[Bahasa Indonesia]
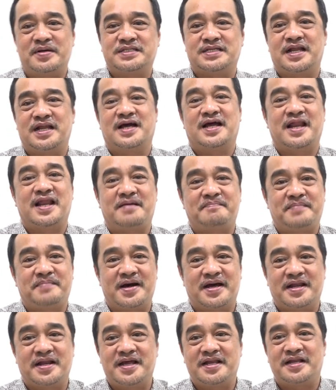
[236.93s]
masalah
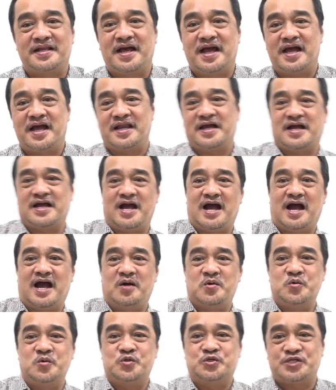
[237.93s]
kelaparan, ada
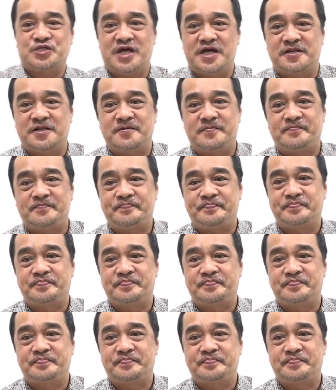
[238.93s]
kehausan,